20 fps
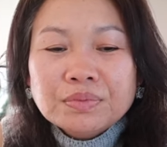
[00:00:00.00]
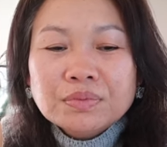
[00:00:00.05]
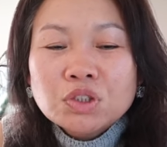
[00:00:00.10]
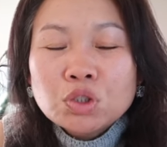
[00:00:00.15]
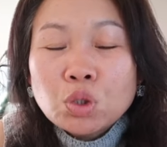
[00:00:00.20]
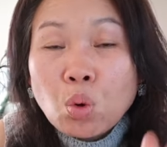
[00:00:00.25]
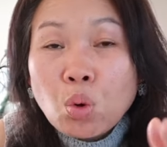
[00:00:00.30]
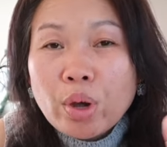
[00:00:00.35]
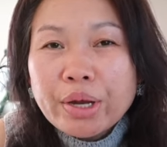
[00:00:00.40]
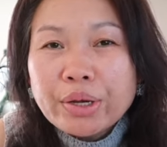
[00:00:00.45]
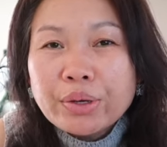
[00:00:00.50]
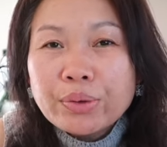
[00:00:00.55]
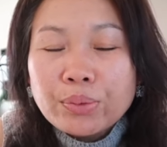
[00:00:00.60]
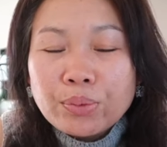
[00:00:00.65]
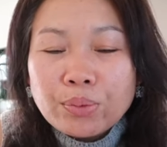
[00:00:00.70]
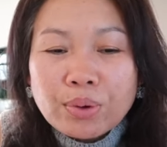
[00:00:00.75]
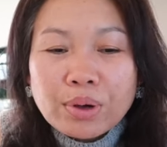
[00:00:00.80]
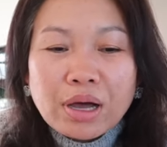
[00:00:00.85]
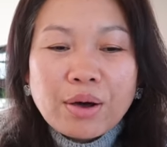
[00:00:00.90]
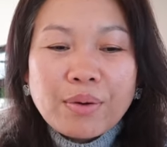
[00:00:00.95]
โชว์ให้ดู
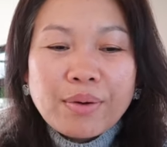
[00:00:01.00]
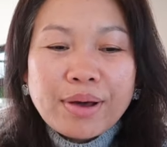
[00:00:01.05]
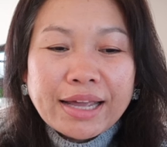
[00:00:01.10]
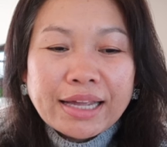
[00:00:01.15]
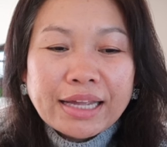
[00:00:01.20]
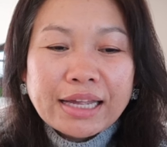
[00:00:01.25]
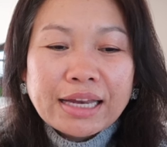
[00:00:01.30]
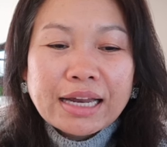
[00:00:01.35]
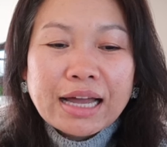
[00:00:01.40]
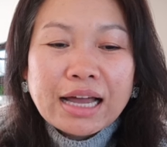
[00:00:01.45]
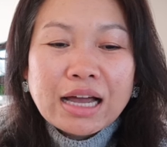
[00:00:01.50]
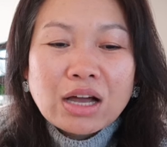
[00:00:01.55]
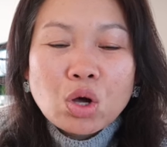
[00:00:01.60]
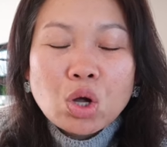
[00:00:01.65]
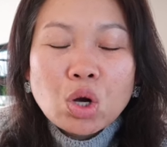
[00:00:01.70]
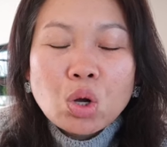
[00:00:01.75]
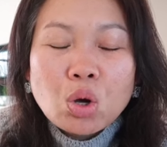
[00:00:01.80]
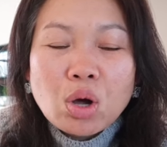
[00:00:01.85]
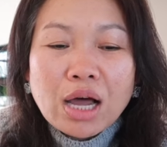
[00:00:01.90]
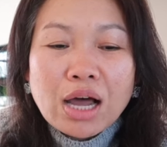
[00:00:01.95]
เขาว่าอย่างเงี้ยนะคะก็
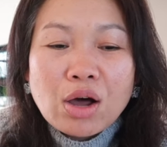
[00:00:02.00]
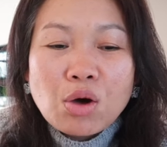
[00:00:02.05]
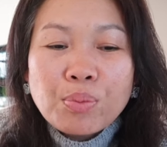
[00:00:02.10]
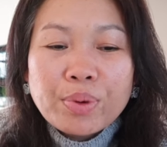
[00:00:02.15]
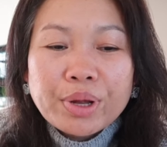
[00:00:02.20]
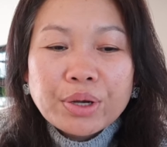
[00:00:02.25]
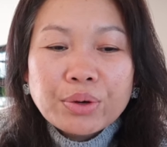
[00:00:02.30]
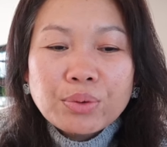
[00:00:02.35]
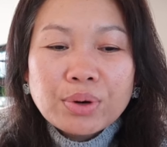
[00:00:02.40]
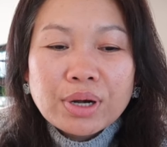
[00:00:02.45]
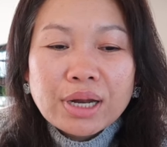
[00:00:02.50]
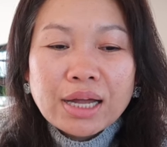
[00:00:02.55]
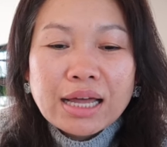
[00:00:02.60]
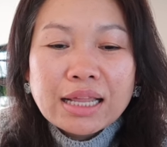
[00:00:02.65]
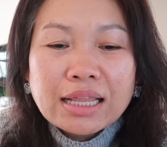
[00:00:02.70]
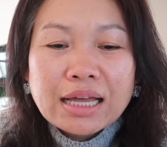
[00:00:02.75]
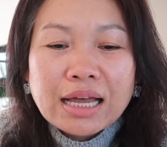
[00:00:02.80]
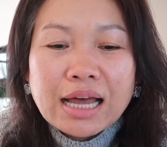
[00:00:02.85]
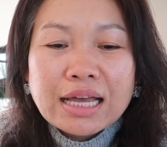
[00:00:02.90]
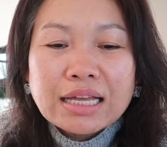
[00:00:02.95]
ลองเข้าไปดูนะคะ
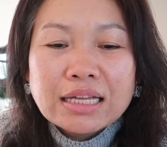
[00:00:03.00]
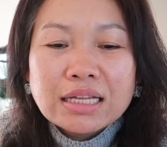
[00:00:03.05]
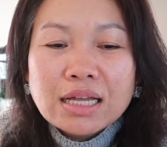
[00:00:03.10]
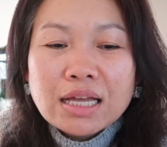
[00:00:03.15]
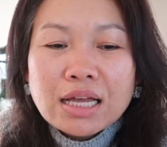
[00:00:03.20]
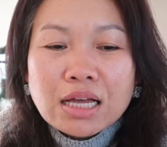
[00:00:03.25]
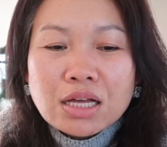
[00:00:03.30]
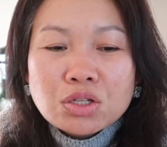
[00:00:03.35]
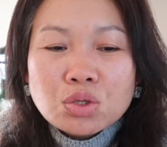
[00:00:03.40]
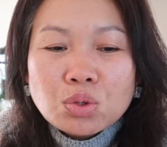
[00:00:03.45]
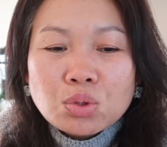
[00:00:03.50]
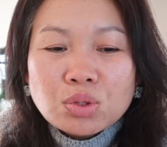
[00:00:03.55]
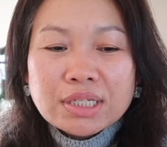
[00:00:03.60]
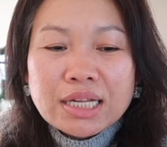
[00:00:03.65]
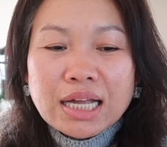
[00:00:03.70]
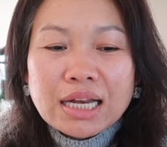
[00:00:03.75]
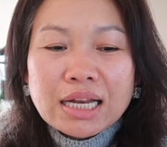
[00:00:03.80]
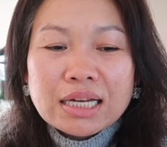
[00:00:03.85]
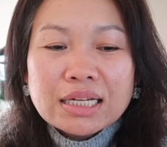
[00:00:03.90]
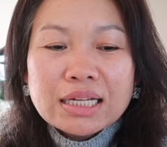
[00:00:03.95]
ถ้าใครสนใจ
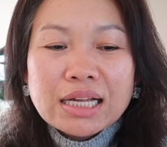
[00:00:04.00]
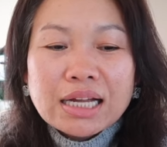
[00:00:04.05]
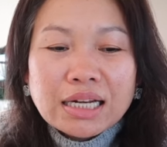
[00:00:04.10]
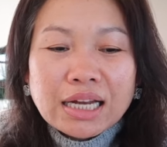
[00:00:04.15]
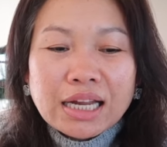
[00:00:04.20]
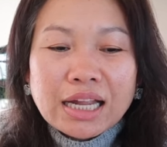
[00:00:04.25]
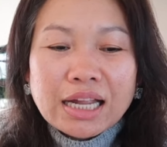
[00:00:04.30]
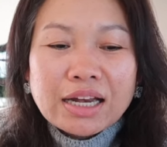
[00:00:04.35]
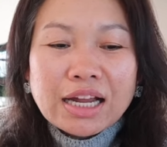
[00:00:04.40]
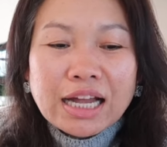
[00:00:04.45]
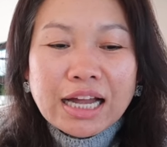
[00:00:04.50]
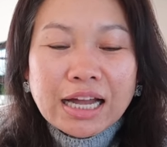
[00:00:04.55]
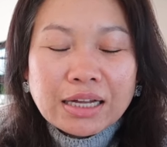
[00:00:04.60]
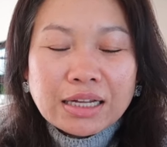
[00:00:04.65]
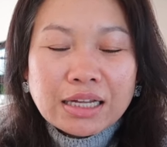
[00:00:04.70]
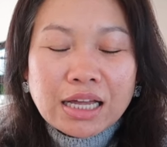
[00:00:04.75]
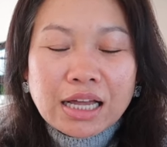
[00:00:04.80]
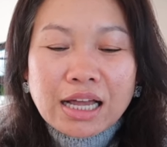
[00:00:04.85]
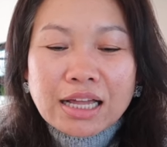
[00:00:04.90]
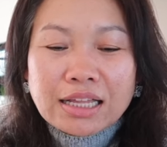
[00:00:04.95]
ในเรื่องนี้นะคะ
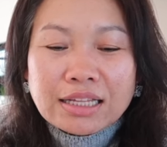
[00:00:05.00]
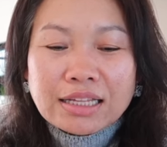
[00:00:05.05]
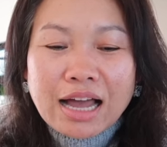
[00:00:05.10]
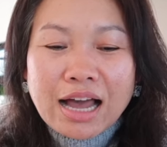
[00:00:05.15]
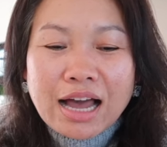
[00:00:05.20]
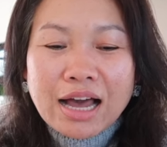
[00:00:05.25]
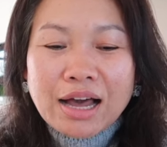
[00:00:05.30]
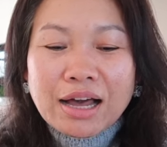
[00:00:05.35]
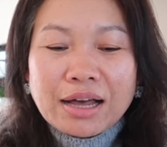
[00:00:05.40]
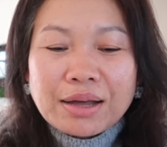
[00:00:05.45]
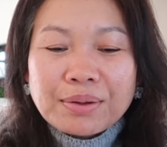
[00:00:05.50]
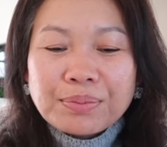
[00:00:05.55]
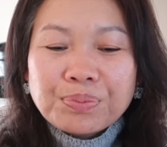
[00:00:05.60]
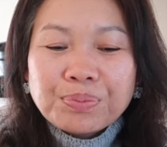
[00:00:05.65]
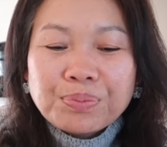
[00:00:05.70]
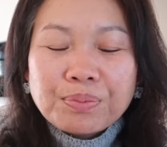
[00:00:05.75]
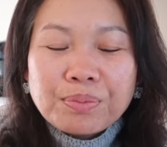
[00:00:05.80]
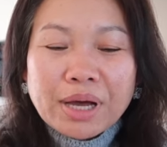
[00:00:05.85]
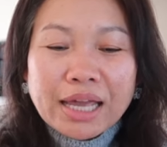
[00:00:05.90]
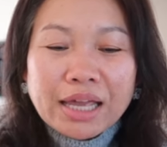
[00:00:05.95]
ถ้า
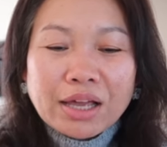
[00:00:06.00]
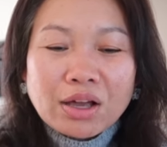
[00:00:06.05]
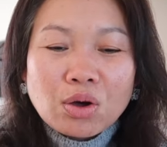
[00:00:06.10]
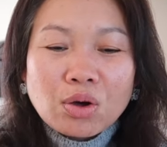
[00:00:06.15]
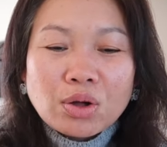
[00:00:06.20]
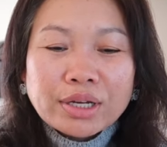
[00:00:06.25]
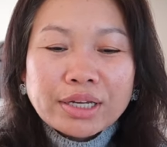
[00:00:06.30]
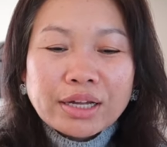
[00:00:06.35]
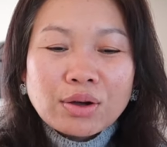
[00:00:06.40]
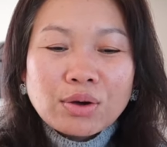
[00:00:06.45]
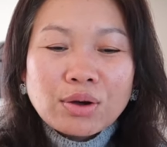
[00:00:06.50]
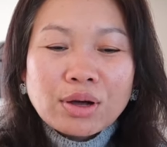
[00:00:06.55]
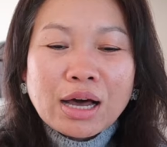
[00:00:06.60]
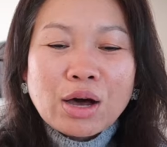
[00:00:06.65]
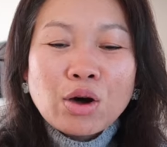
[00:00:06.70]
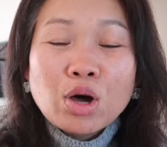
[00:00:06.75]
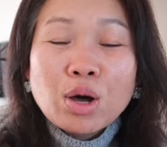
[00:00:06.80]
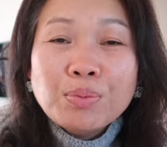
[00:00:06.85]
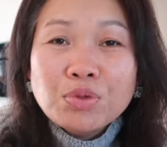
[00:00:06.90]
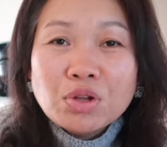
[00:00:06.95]
ไม่ก็เดี๋ยว
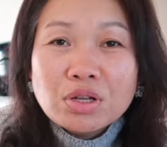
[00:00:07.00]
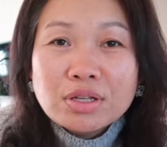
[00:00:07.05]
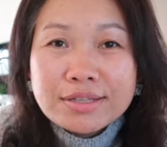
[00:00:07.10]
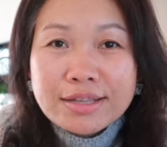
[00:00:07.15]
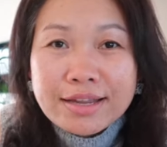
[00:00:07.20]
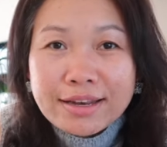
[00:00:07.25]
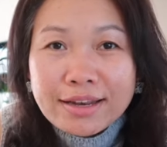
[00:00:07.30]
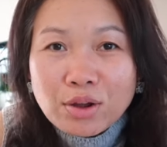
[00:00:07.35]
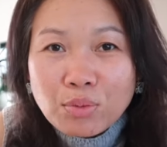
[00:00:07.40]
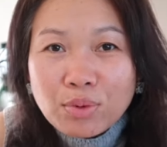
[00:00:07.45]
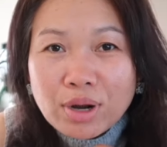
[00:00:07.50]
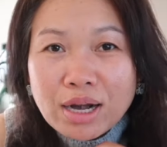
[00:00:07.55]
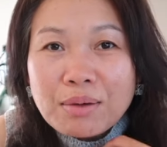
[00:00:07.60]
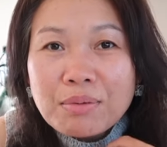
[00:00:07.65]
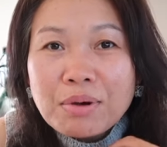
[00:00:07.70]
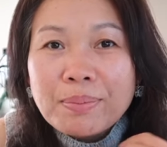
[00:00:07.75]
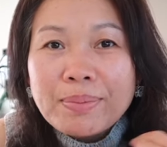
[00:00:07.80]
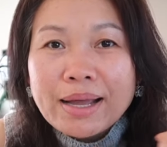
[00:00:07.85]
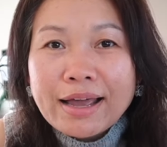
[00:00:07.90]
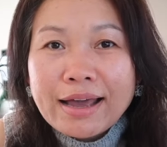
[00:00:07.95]
เขาคำนวณเสร็จเดี๋ยววันเอา
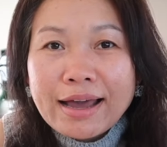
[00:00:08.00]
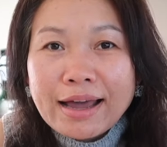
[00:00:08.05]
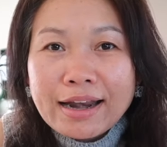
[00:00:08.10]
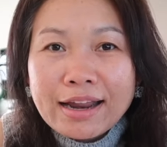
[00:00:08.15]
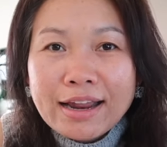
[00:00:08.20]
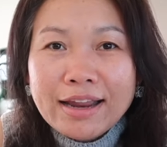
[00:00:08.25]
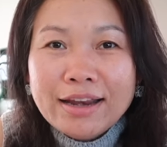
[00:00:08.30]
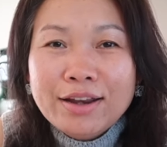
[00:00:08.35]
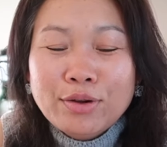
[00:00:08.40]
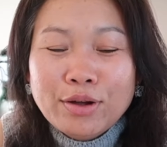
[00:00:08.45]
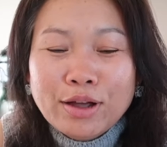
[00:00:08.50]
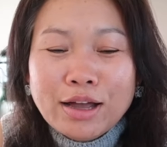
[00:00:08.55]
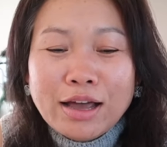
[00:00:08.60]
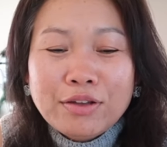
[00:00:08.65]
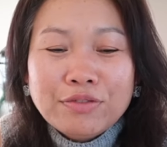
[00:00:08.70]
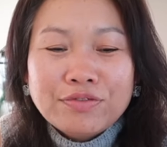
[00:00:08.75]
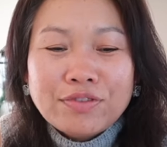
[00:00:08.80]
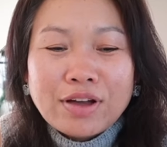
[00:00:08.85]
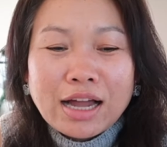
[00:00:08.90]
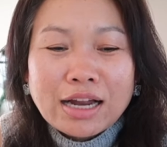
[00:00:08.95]
มาประกาศให้ดู
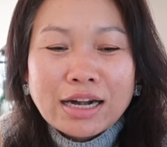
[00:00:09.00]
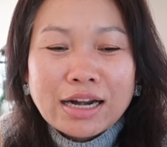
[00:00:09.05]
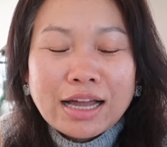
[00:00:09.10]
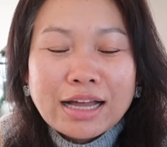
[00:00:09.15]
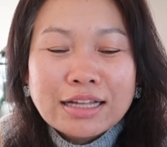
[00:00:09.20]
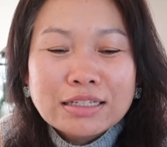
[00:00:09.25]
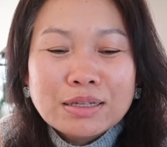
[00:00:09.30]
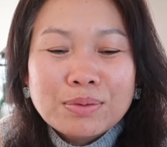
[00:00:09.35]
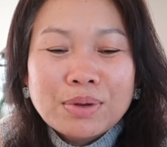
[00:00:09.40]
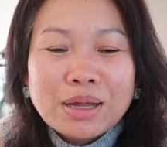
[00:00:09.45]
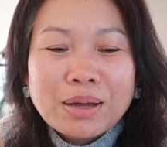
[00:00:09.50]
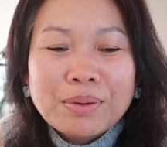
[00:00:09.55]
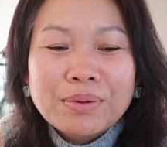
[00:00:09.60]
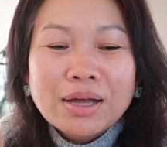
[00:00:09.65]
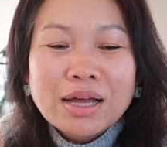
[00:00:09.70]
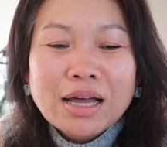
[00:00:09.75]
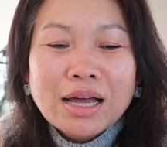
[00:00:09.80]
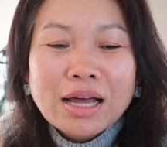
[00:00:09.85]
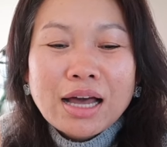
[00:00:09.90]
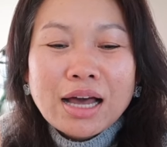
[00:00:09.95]
ให้ฟังนะคะสำหรับ
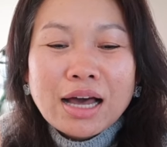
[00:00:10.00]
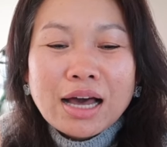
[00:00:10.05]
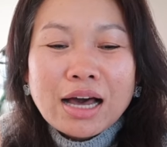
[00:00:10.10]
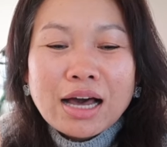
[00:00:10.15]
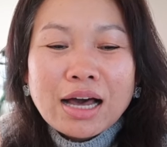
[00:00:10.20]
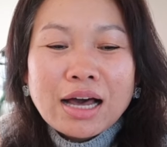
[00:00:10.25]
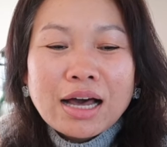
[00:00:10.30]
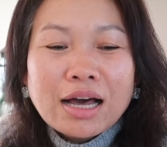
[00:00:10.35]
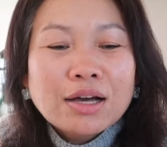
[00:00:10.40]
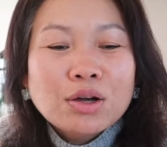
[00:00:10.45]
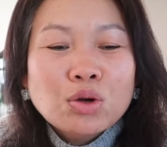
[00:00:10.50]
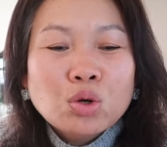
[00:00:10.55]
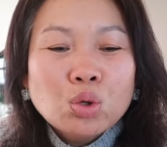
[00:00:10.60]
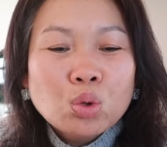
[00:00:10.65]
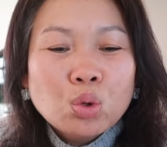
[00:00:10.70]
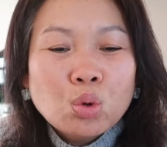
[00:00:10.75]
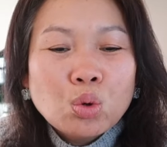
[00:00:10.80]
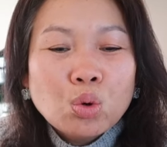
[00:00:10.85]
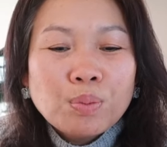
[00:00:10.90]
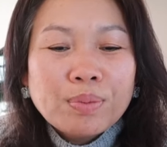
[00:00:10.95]
คุณ
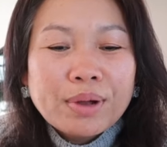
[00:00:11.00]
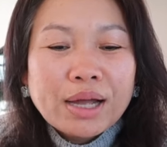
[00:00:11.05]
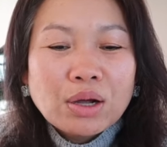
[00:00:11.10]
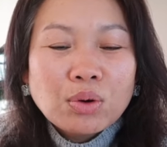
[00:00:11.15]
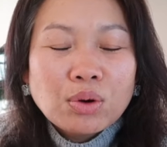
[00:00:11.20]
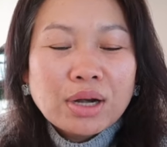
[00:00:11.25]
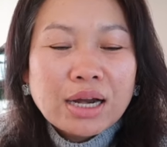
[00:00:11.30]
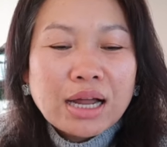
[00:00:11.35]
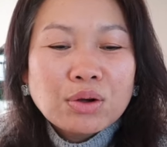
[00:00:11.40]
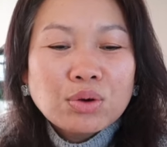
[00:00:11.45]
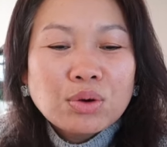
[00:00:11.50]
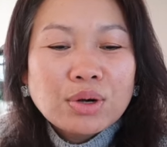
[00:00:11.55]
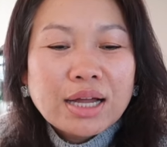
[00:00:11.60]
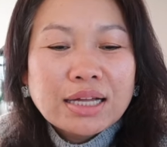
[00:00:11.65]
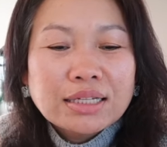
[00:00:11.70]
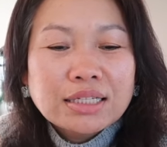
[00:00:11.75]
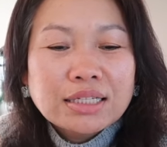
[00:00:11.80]
ลุงคุณป้าคุณน้าคุณอา